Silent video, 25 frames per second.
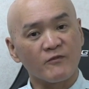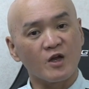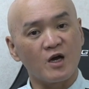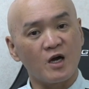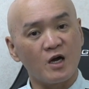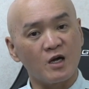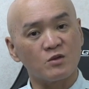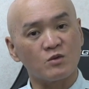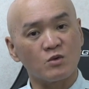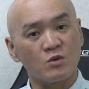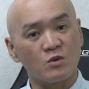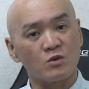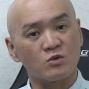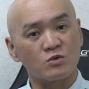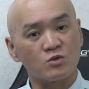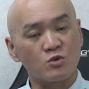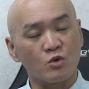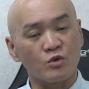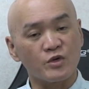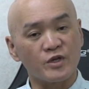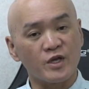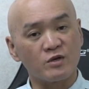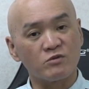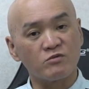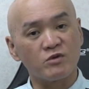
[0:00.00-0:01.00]
あの
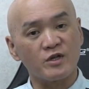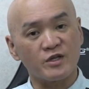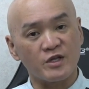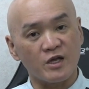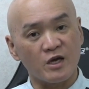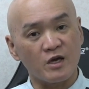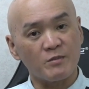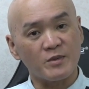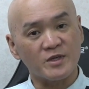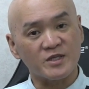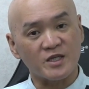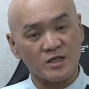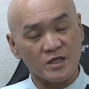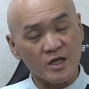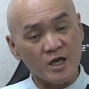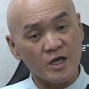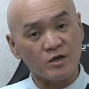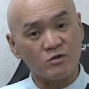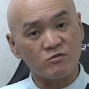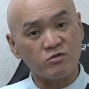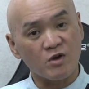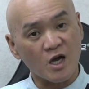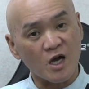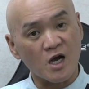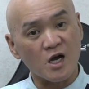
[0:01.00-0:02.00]
研いでくれてまたねい
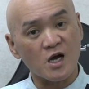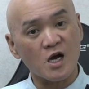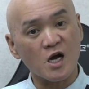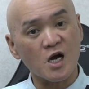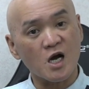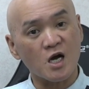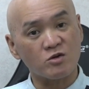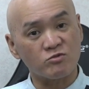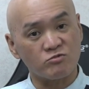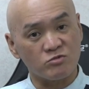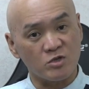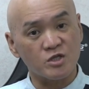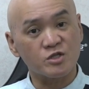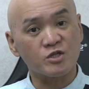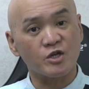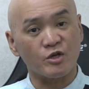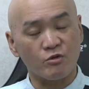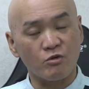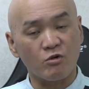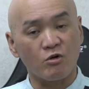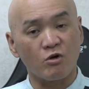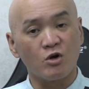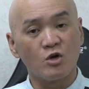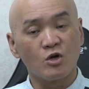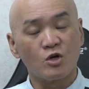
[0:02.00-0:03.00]
くらかかかるんですけ
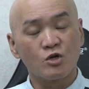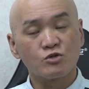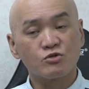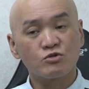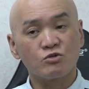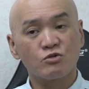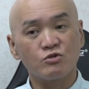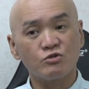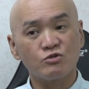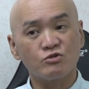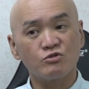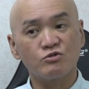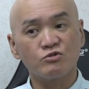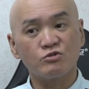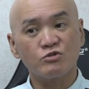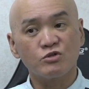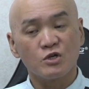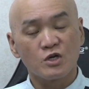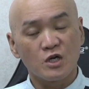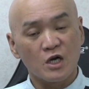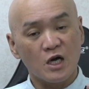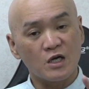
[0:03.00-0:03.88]
どそういう